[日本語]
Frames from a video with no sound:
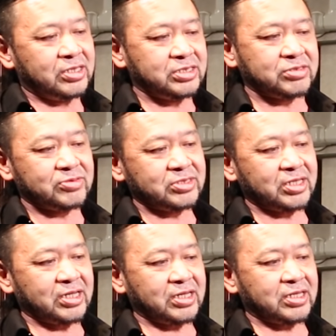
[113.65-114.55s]
自分
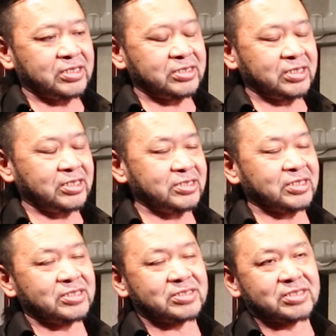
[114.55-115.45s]
でなんだかん
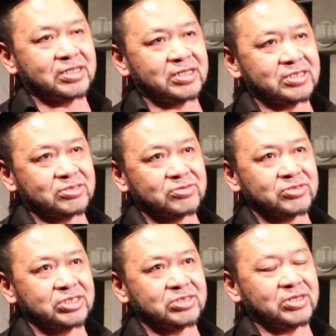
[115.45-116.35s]
だ言ってそ
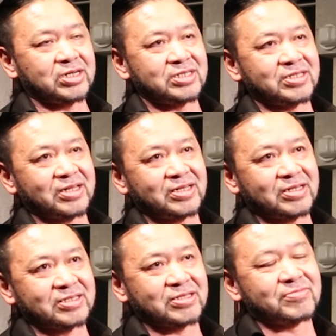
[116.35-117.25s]
の聞く範囲で
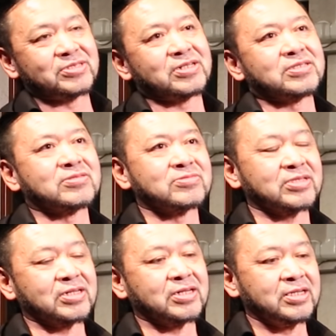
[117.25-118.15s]
やってたみたいなの
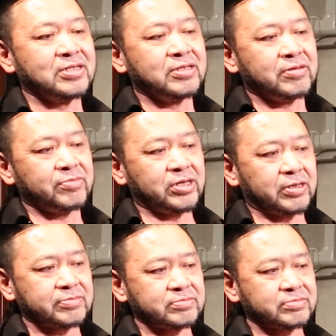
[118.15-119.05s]
でま
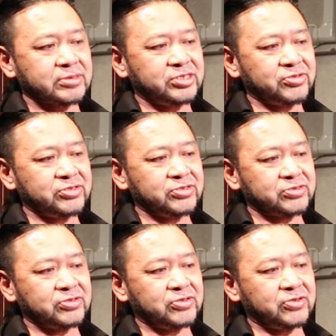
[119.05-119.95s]
あいろいろ
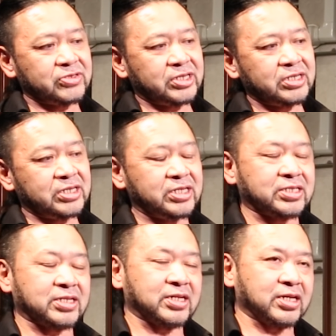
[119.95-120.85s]
と考え
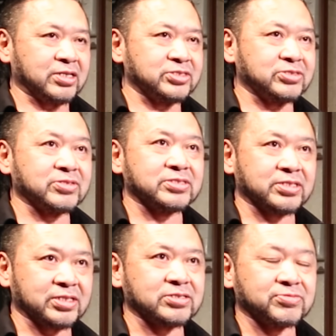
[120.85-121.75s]
てやる人なん
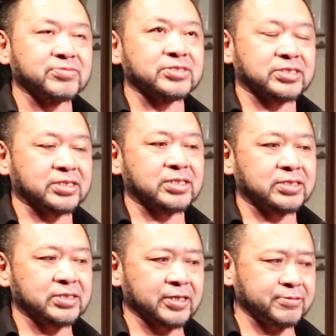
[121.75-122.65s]
だなと思いましたね。
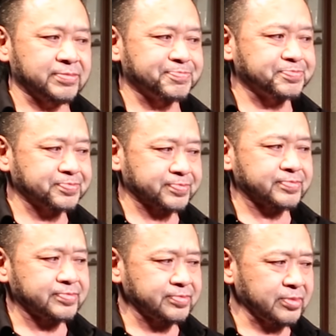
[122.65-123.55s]
で
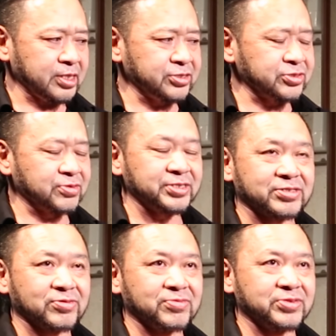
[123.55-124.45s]
ちょっと
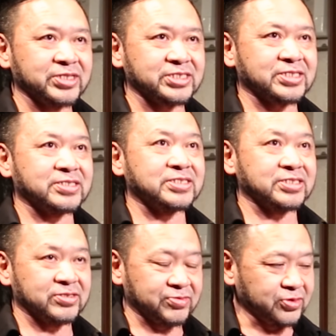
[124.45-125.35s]
て思い出したんで
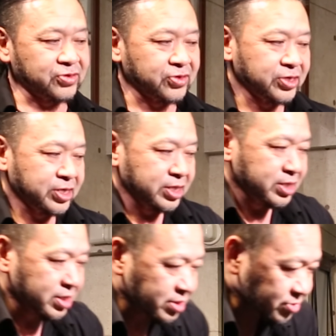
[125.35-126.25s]
すけども
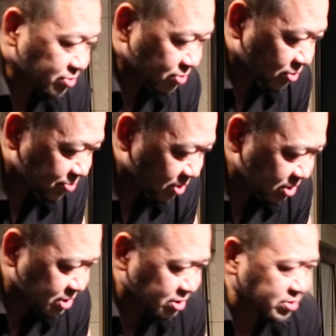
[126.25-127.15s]
あの
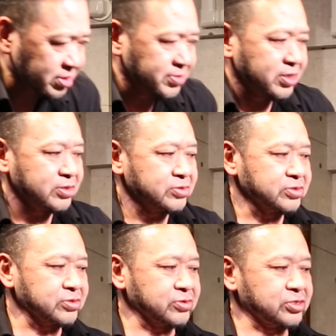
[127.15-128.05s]
昔そういえば
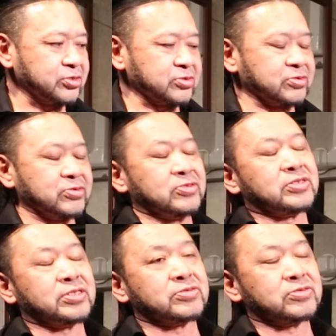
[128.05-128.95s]
僕のところでちょっと
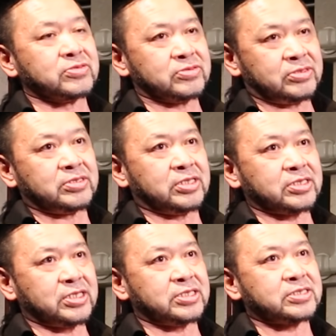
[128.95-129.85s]
あの
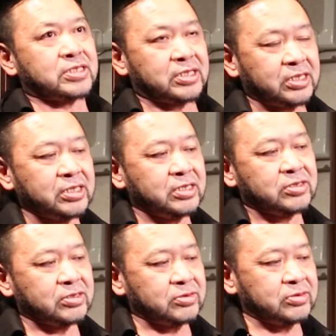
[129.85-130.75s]
与えた
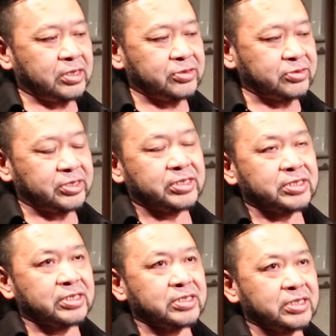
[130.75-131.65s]
あの
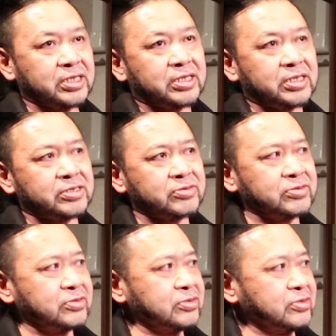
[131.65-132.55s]
トレーナーがあ
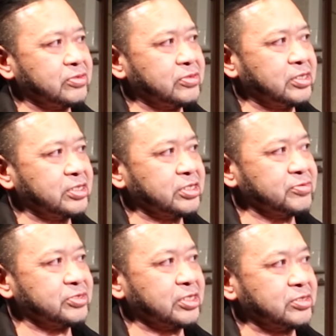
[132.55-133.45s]
の
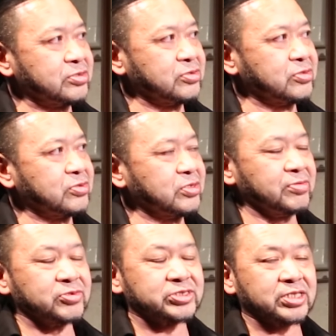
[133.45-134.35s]
ファガセブンさんと
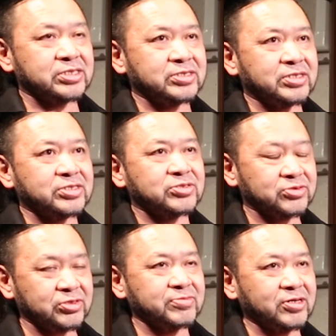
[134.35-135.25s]
コラボしたっていう話を
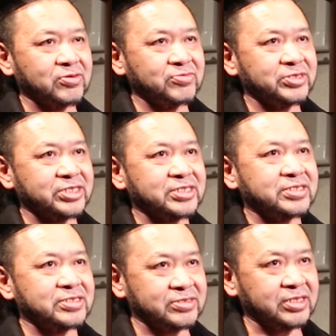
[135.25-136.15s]
そういえば思い出した
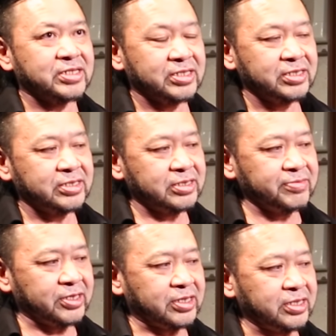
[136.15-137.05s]
んですよね。で
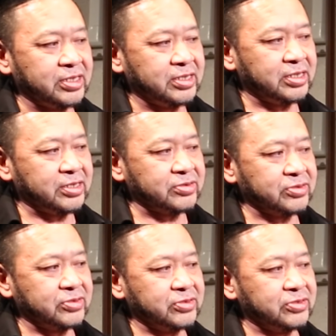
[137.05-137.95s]
まああ
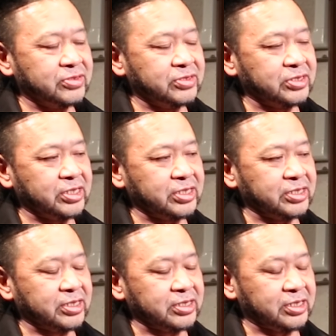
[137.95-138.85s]
の彼
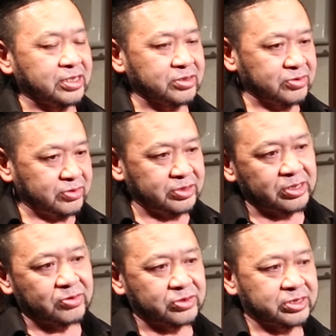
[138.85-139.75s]
がなんかそう
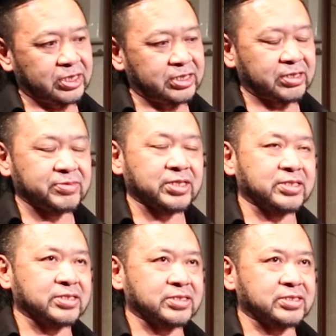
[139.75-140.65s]
結構伝えたみた
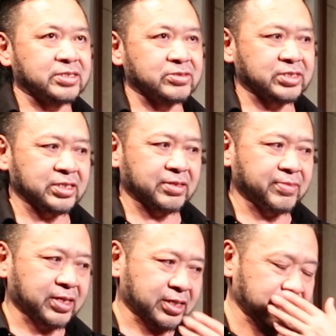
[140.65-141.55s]
いなんですけどただ
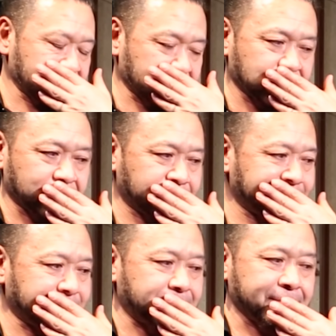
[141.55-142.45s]
まあ結
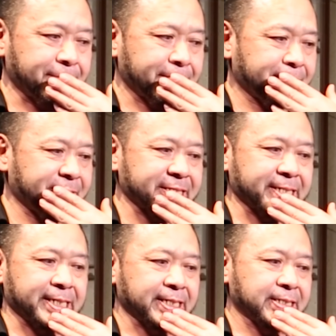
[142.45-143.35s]
構ま
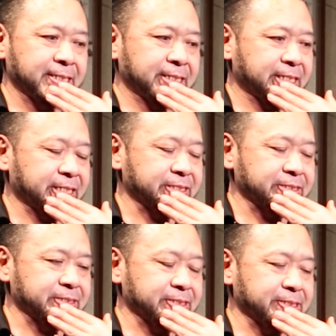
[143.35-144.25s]
だあ
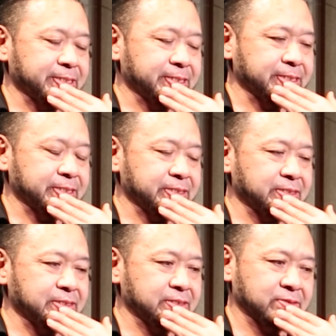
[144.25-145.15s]
の
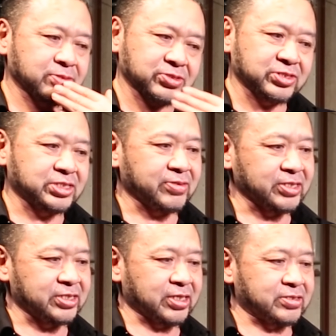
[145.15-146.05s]
どういうふうに伝
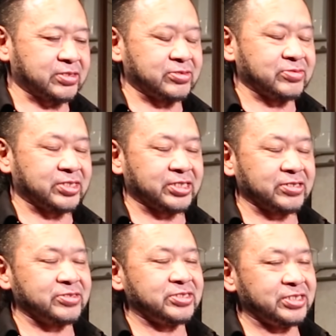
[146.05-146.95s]
わってたっていうのが
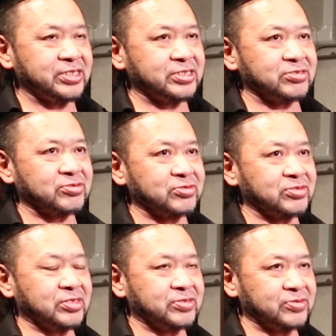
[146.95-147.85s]
逆にちょっ
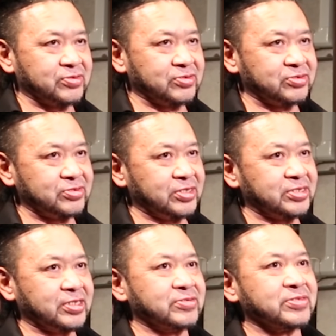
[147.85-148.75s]
とあの不
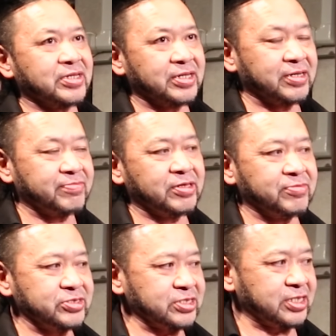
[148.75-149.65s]
安なのでまあ
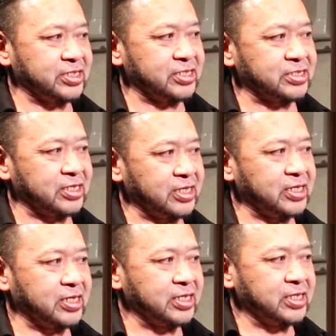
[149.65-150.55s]
もしあれだった
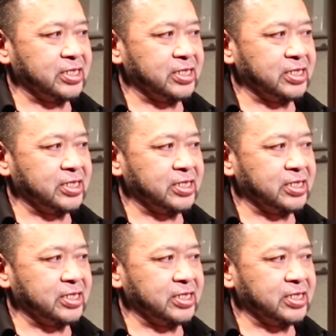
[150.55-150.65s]
ら